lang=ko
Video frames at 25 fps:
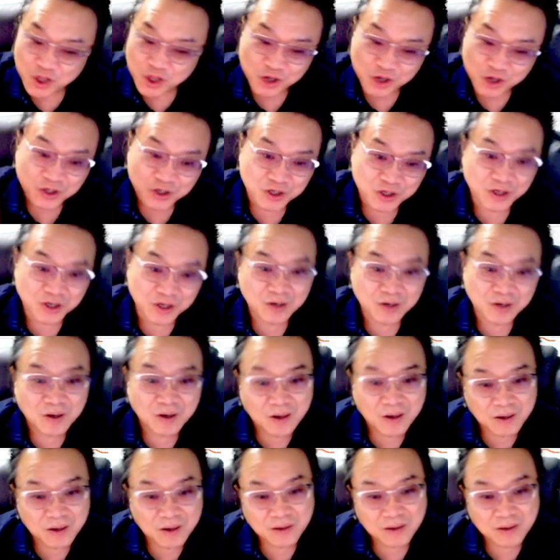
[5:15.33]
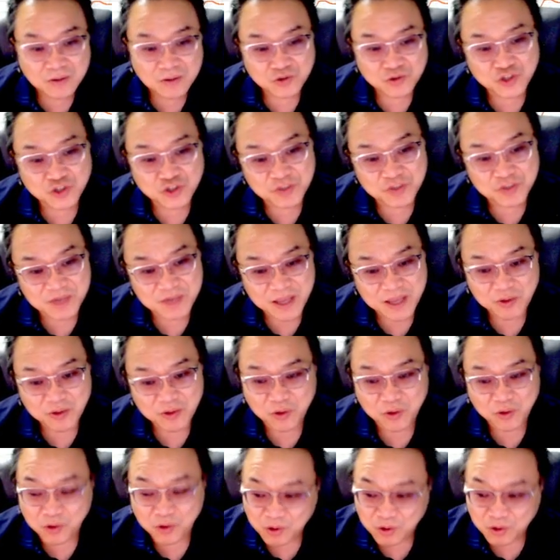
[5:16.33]
전력을
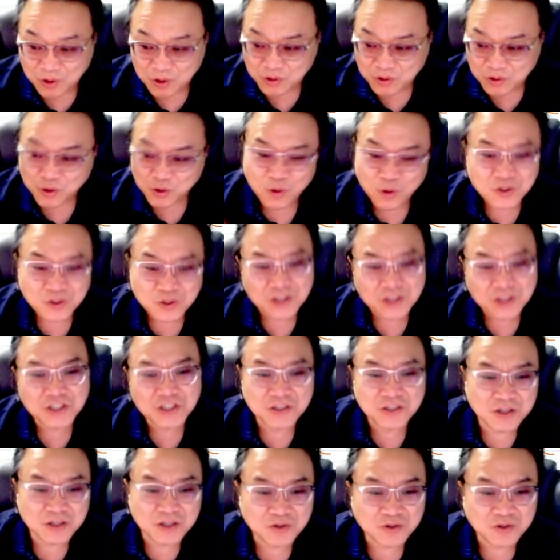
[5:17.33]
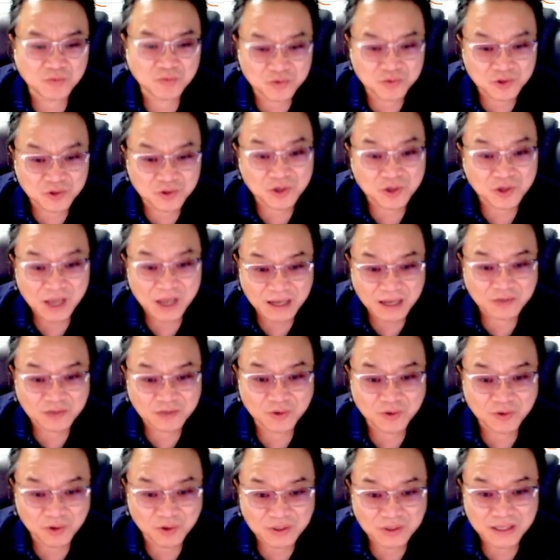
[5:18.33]
수집을 해도 송전 시설이 좀
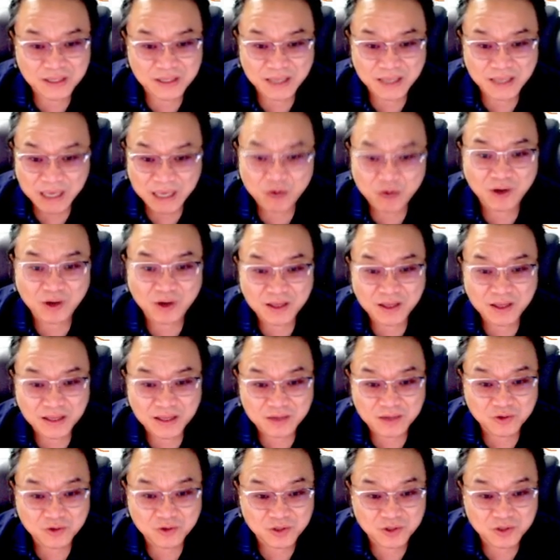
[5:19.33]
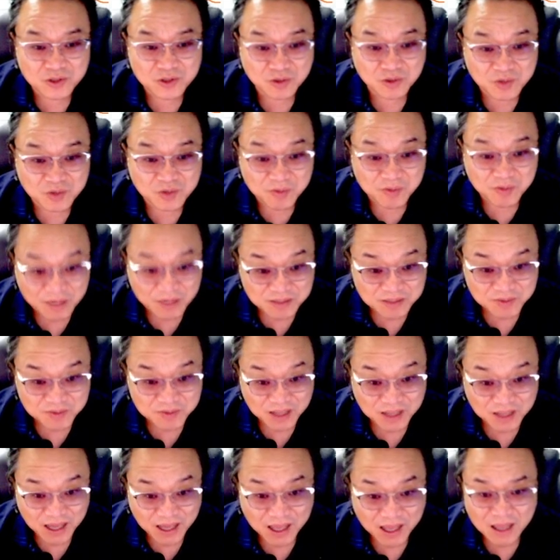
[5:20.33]
부족해가지고 상당히 애로가 있다, 이런 뉴스를 좀 전에
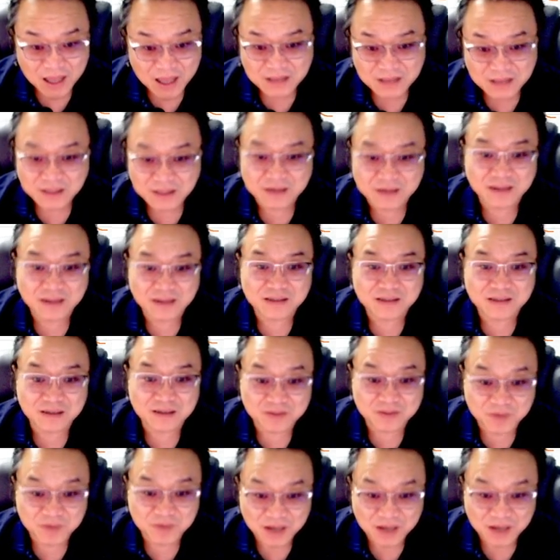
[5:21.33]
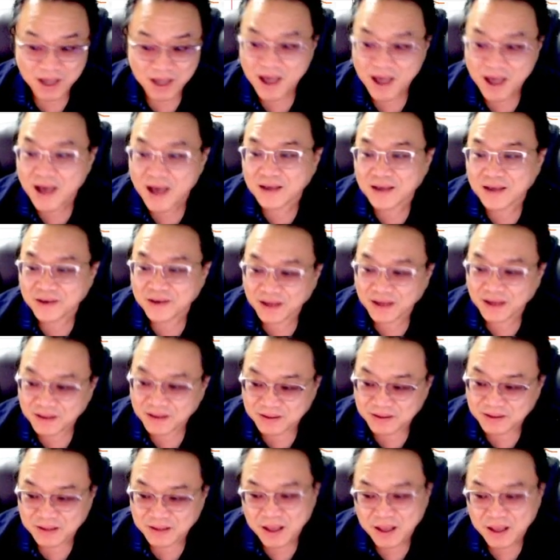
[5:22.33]
봤습니다. 자, 그래서 그렇습니까?
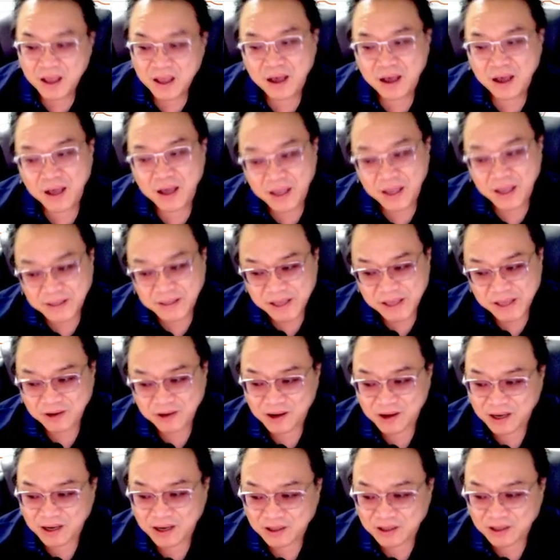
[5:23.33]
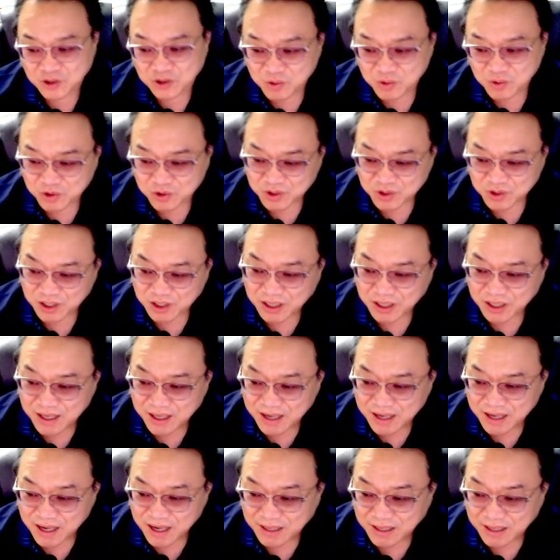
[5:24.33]
여하튼 아, 태양광 관련
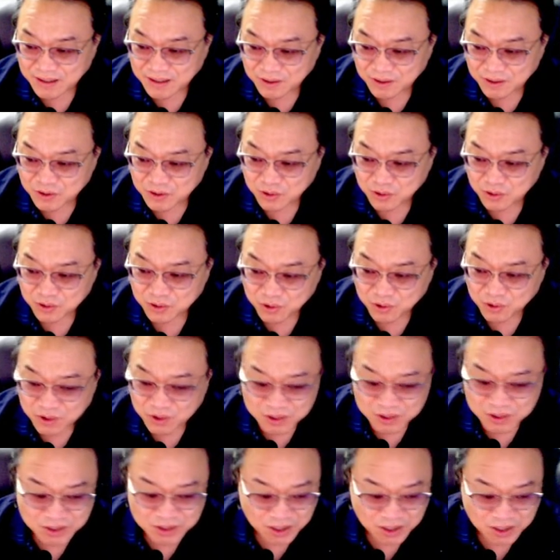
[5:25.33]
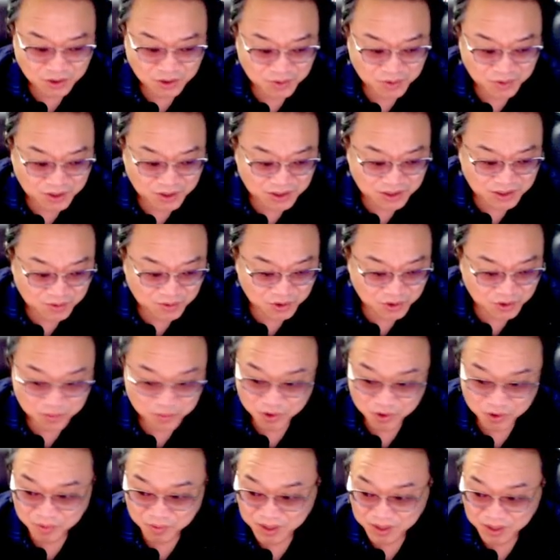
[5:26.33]
종목들이 아, 연속으로 크게 좀
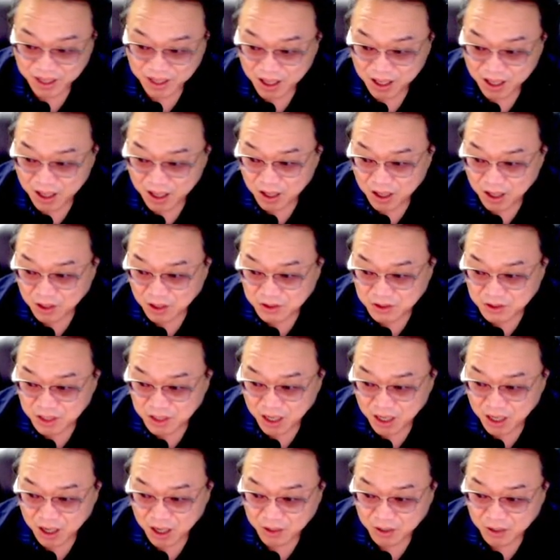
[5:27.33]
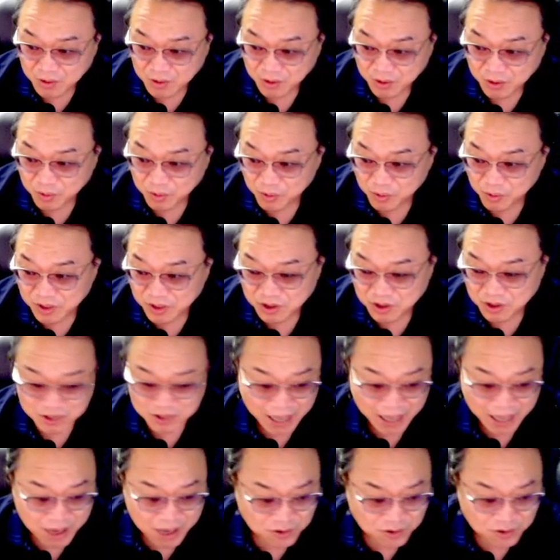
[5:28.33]
떨어지는 모습 보입니다. 자, 여기
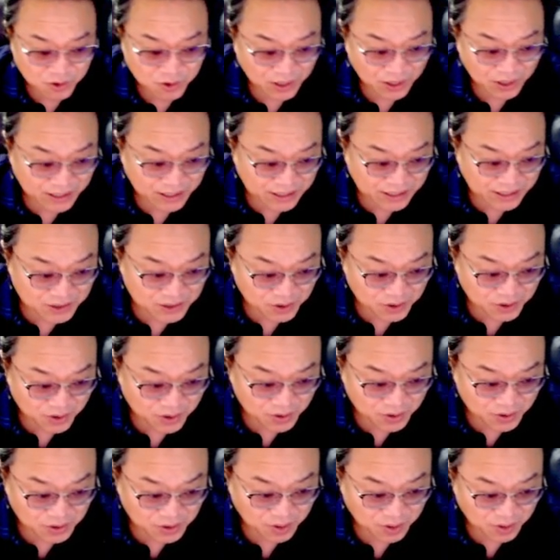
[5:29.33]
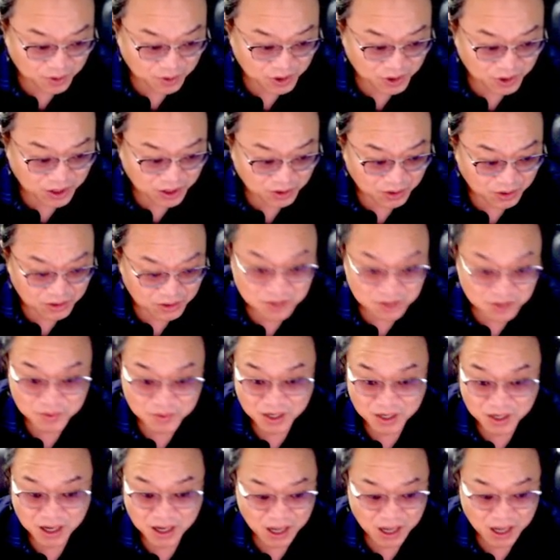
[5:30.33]
보면요, 사 연속 하락하죠. 그때 보니까
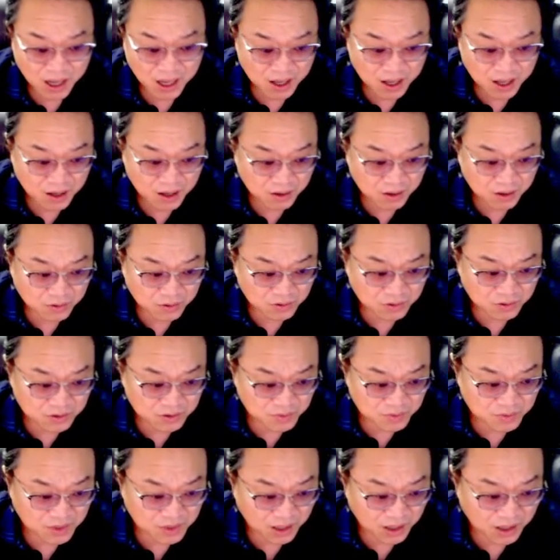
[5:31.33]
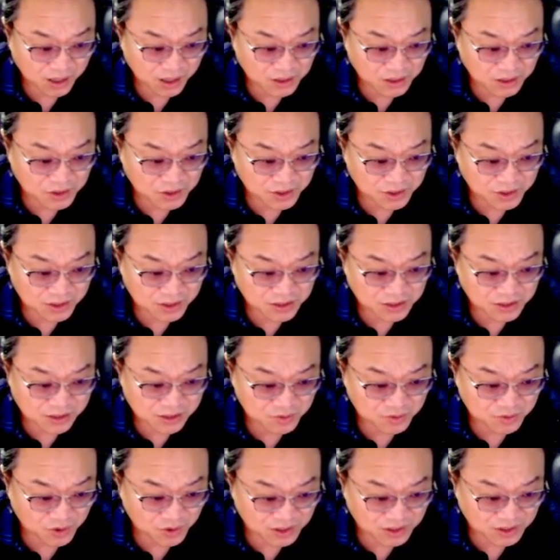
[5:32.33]
어떻습니까? 그렇습니다.
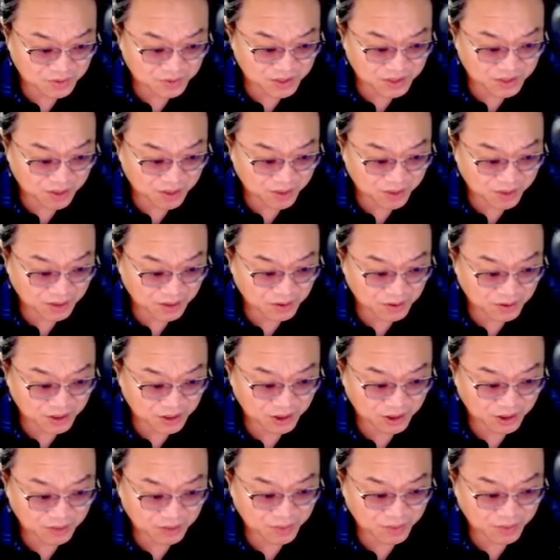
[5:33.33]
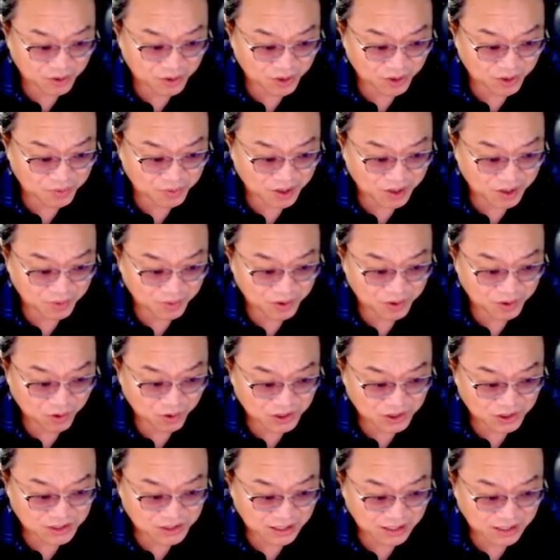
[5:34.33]
전일은 조금 들어왔습니다만 기관 매도에
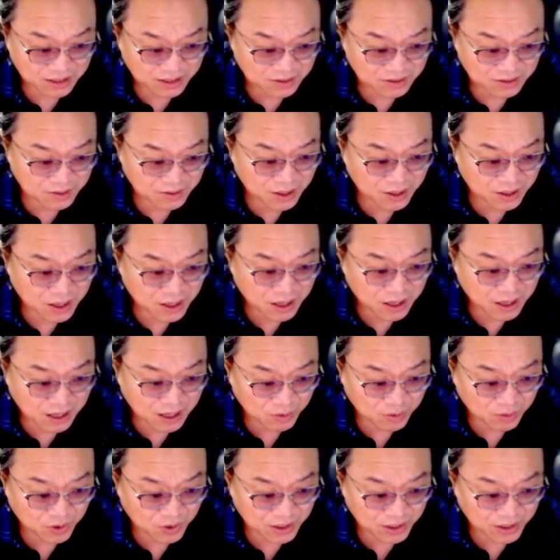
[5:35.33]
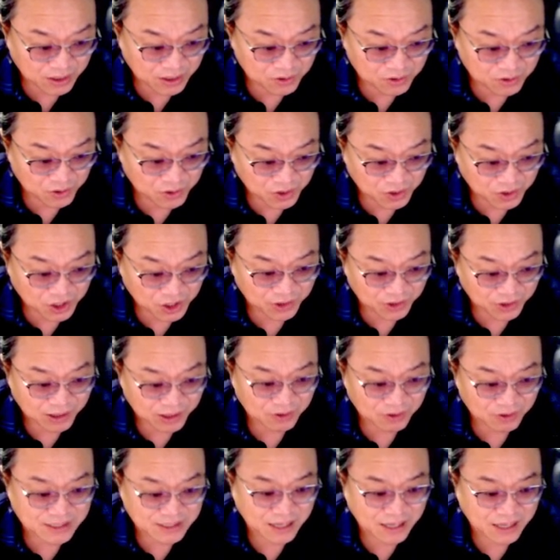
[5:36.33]
비하면 훨씬 작은 아, 물량이고요.
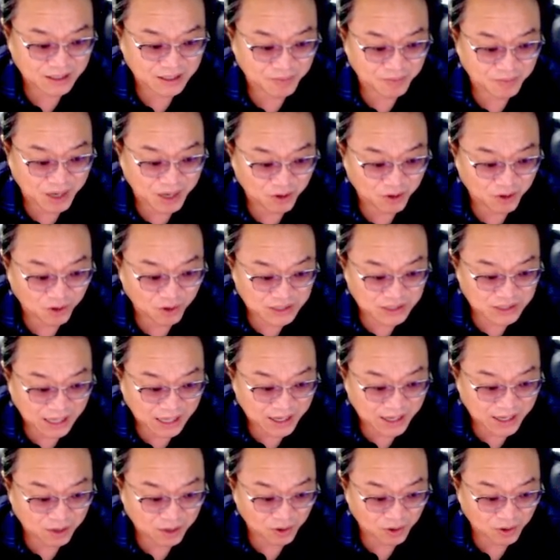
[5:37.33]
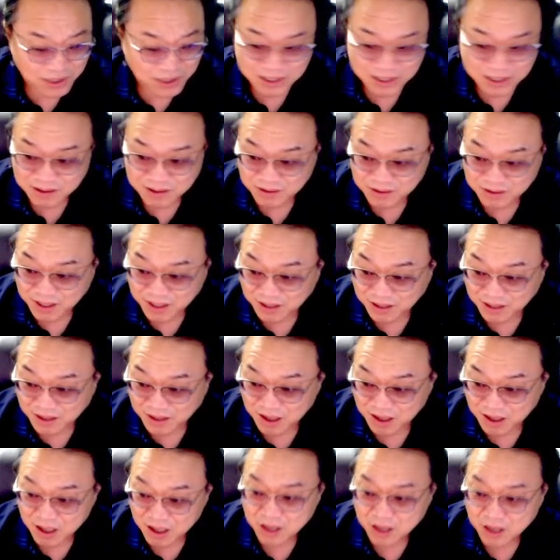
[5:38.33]
기관의 쌍끌이 매도 사 일 동안 하니까
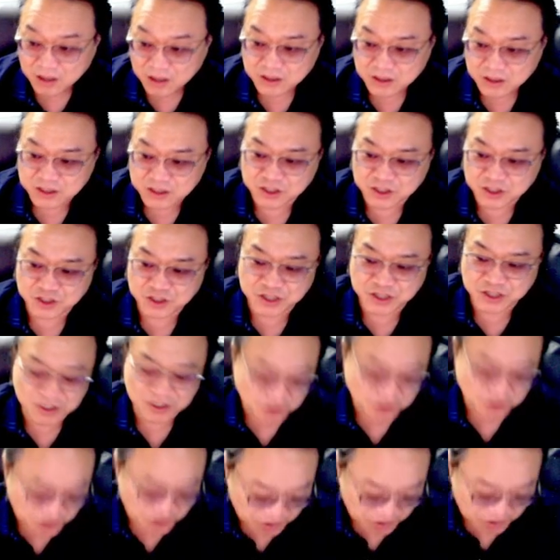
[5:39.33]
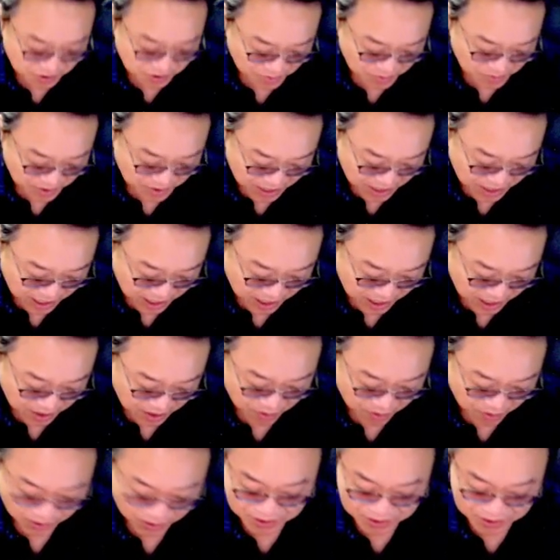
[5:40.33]
어떻게 한다? 크게 처지는
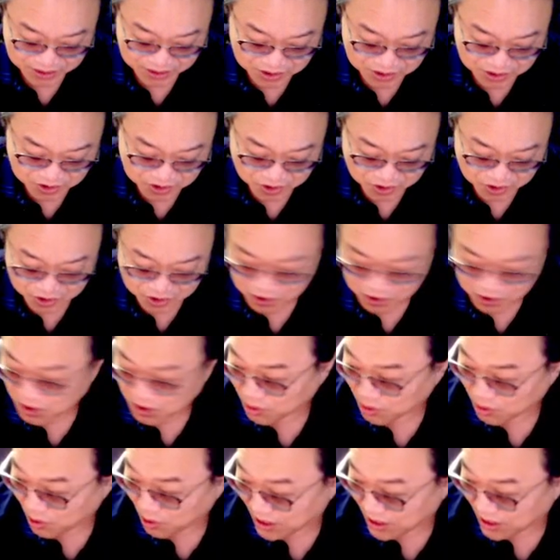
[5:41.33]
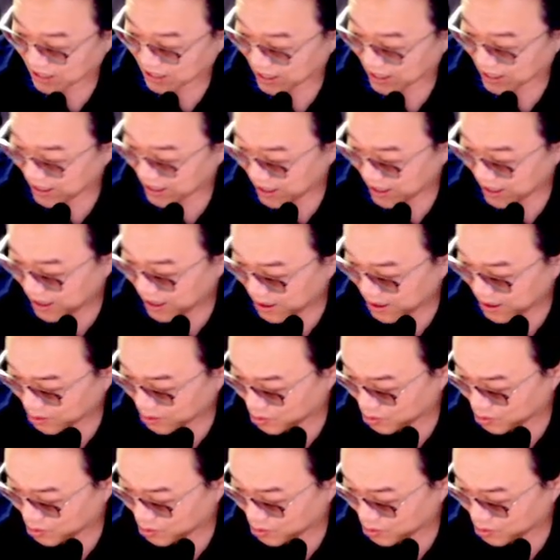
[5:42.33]
겁니다. 확인되셨죠? 또 하나,